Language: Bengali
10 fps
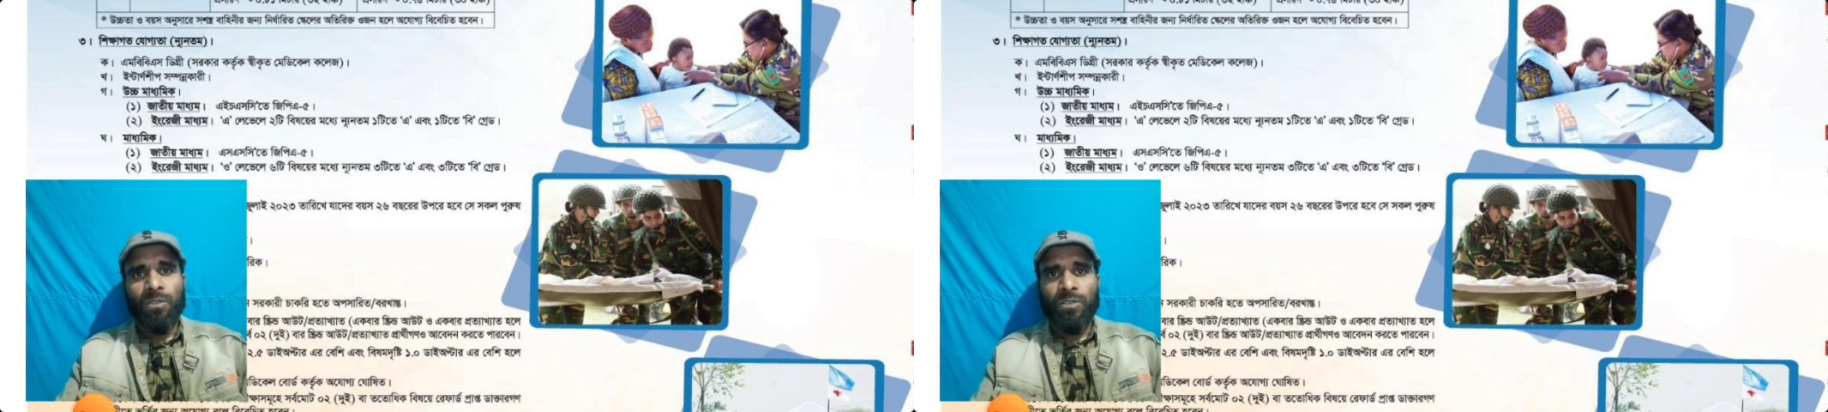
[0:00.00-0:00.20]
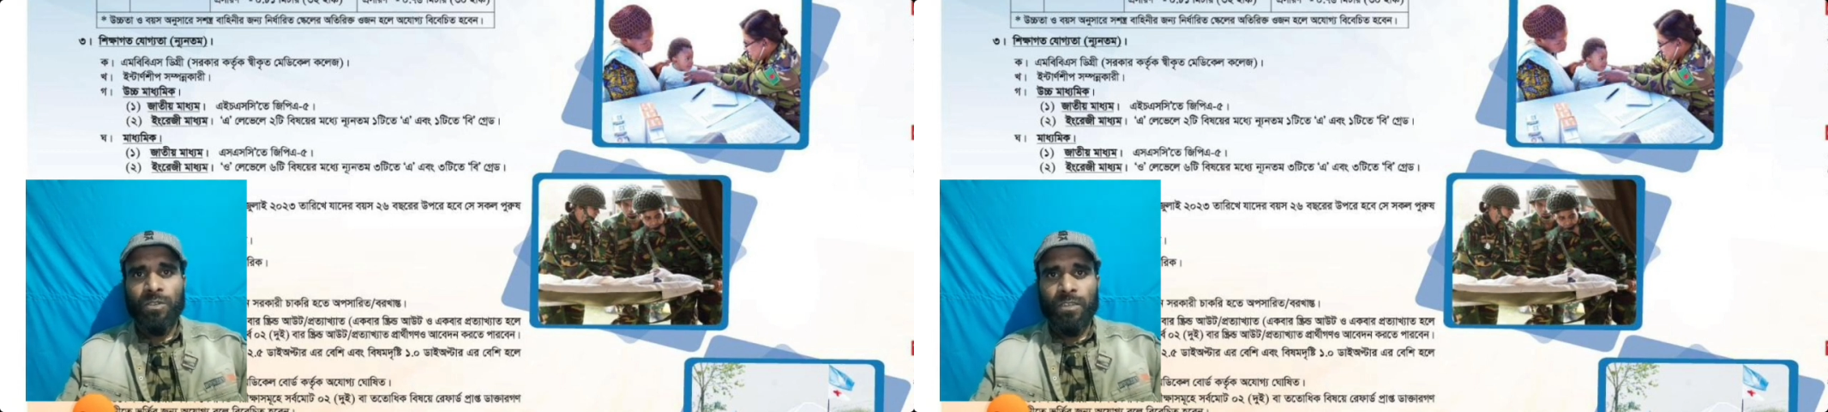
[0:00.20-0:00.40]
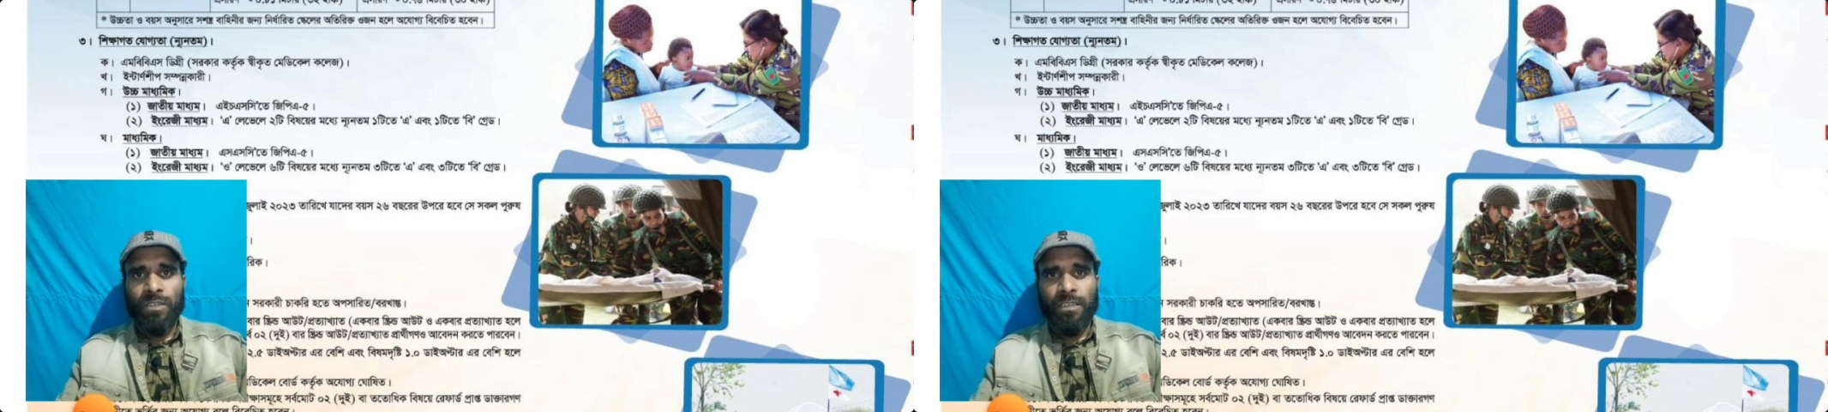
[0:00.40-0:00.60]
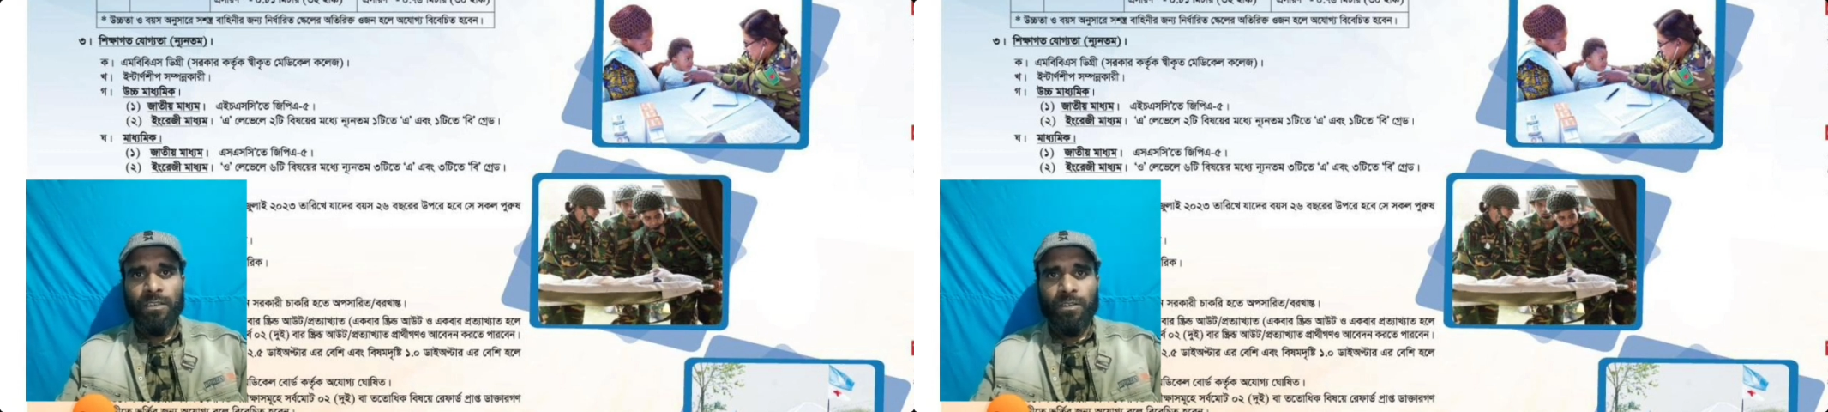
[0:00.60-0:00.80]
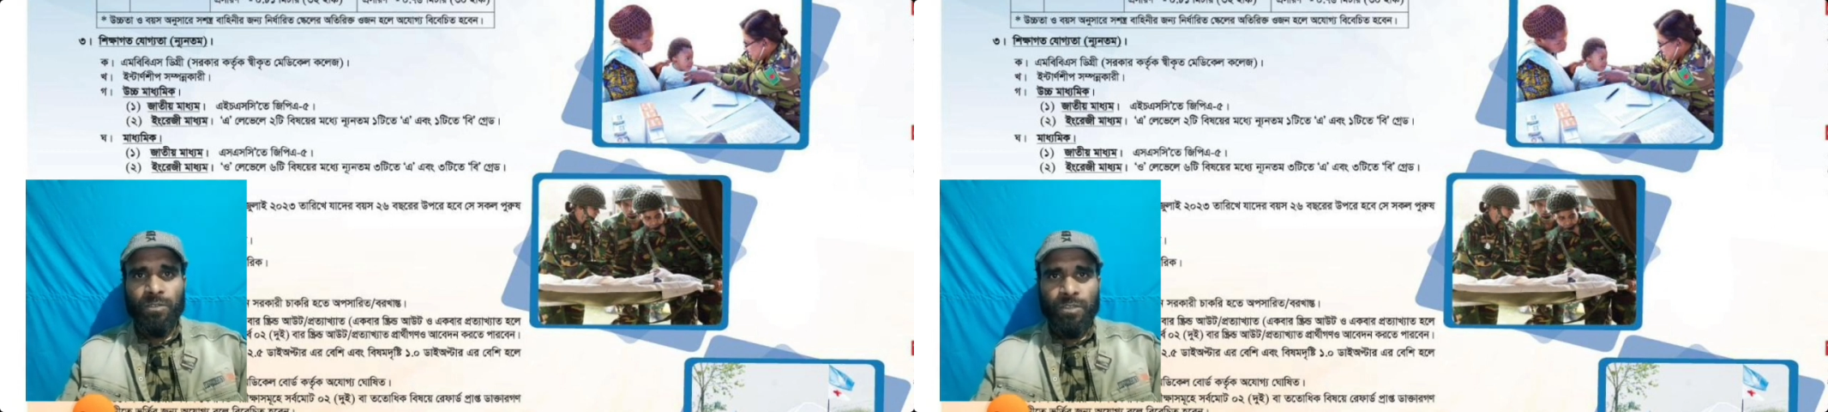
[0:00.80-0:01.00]
উচ্চ
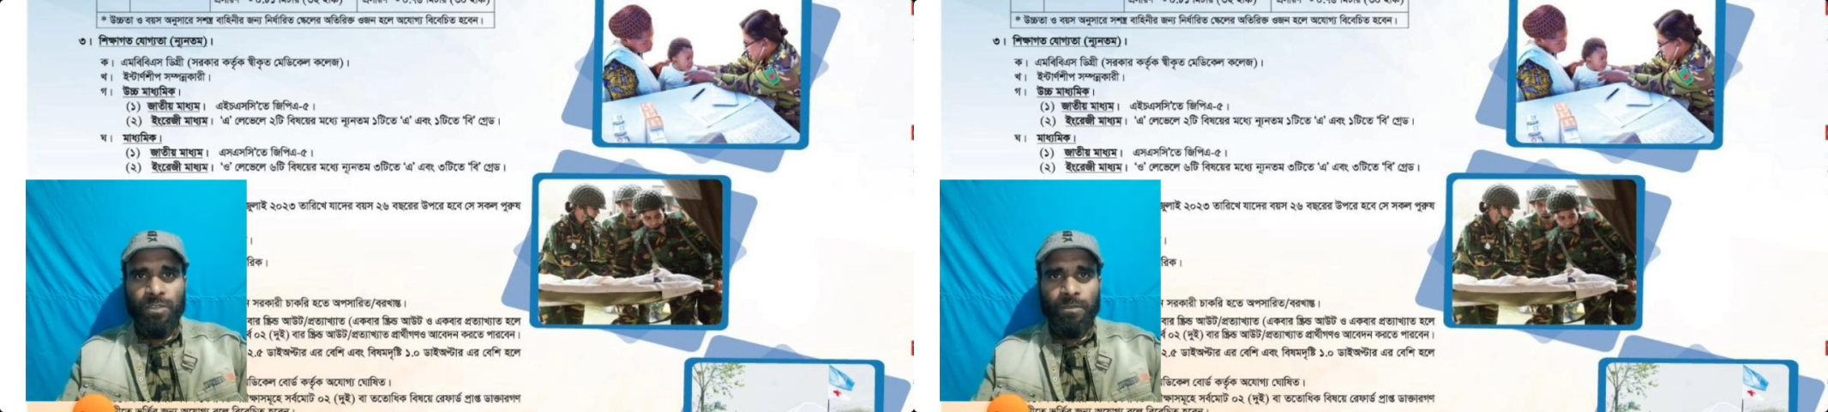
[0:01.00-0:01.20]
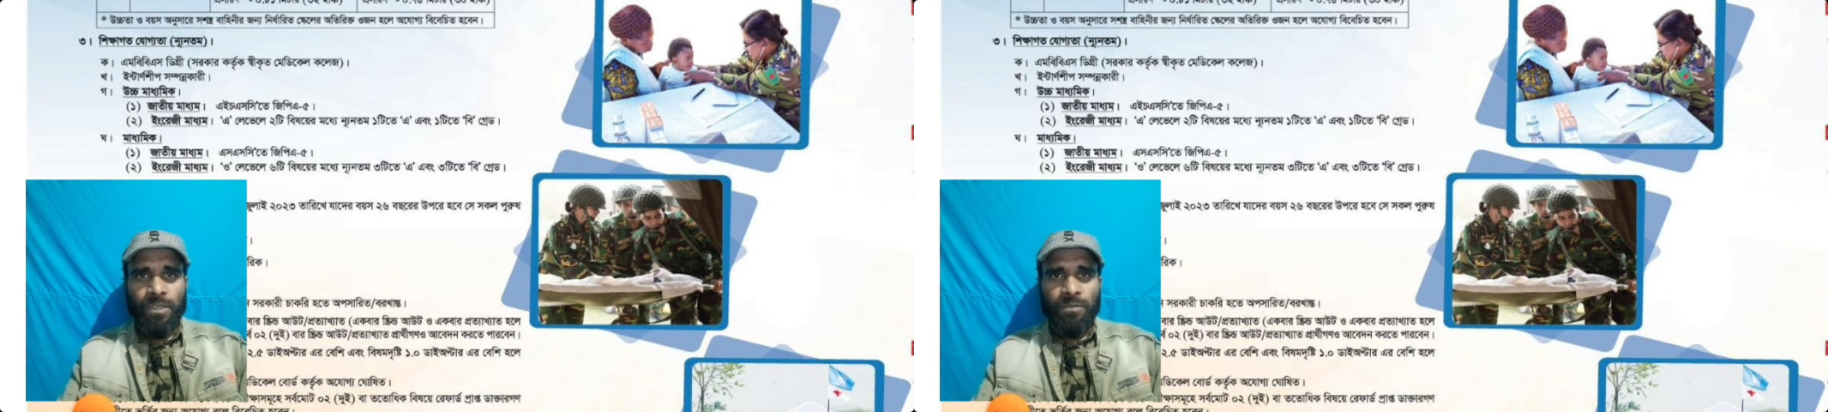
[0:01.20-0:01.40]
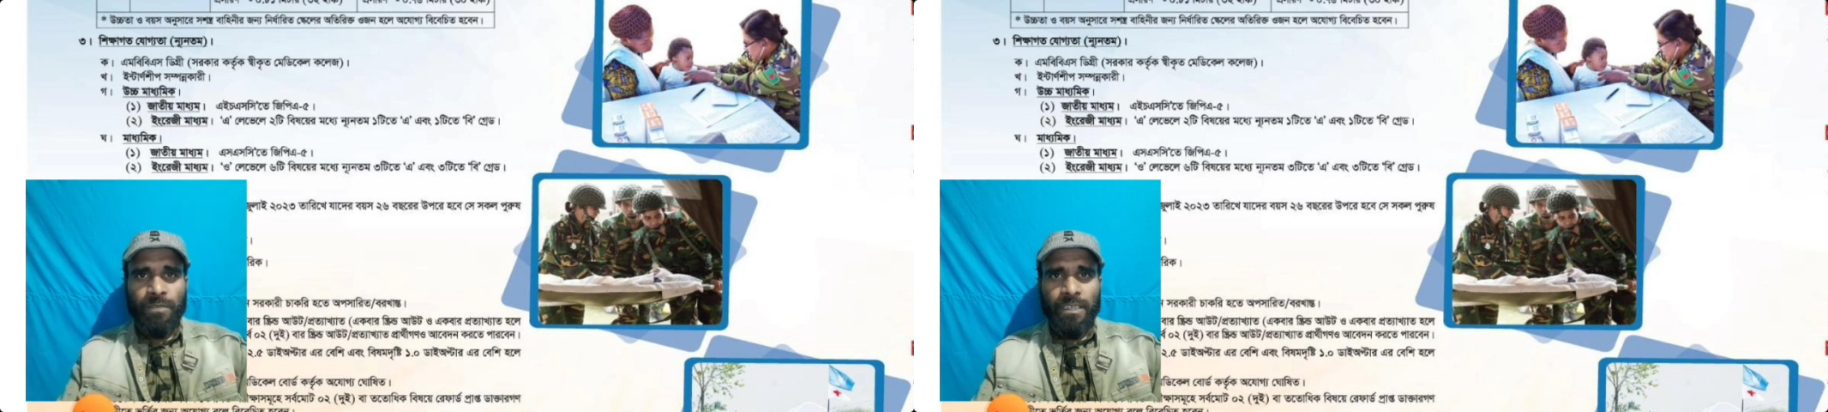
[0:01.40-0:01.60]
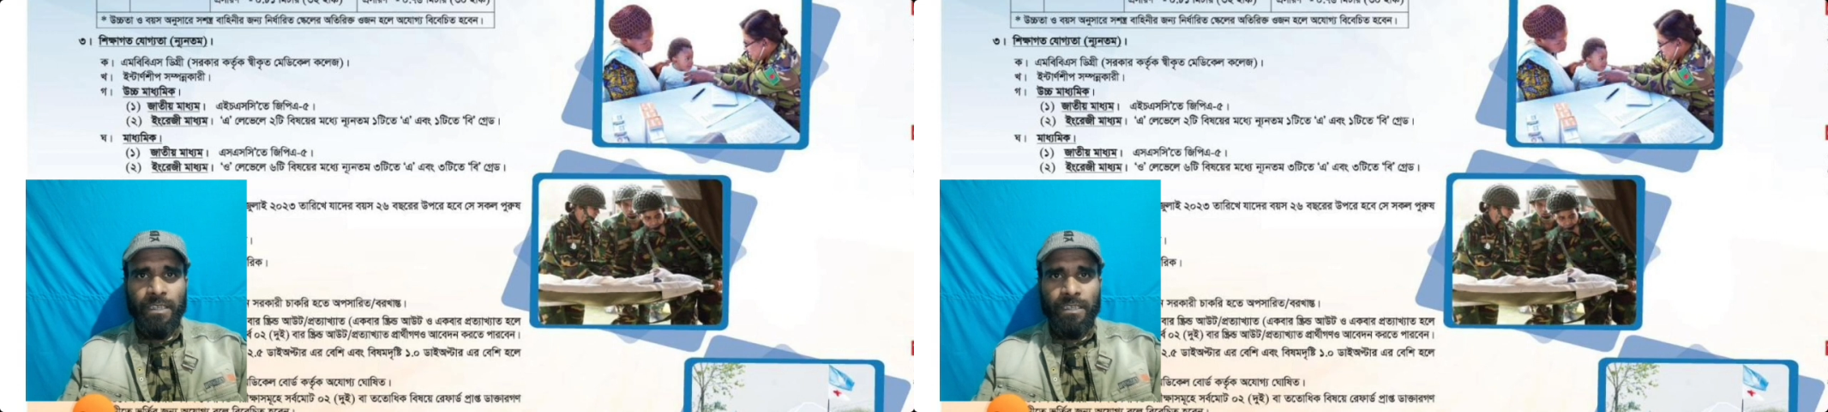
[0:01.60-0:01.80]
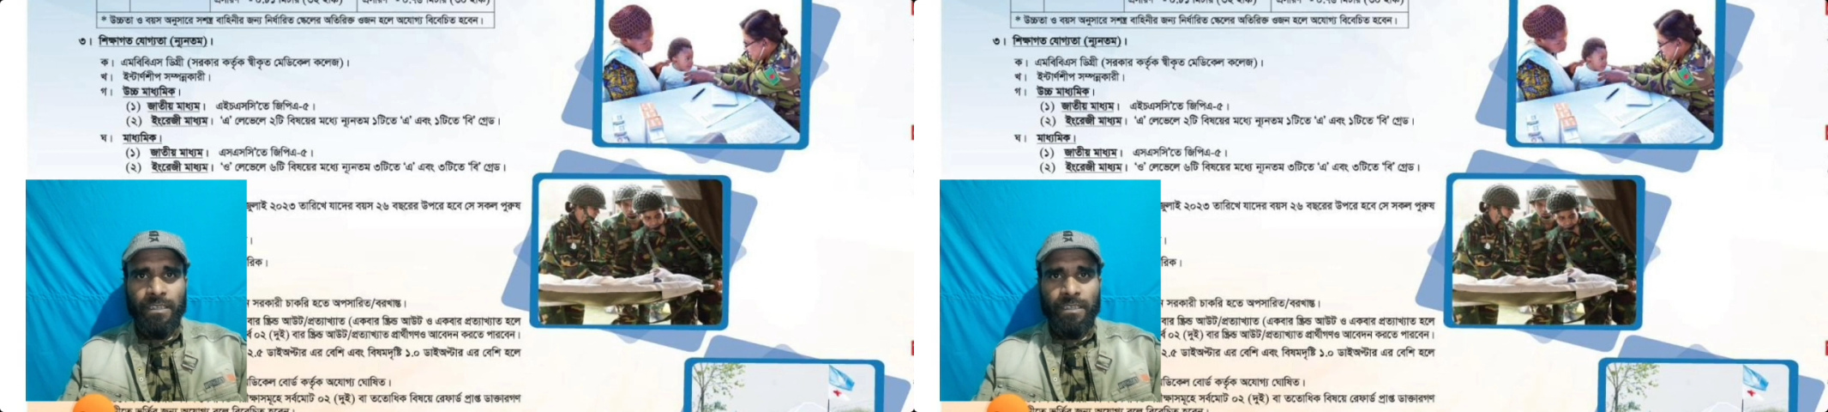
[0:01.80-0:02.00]
উচ্চ মাধ্যমিক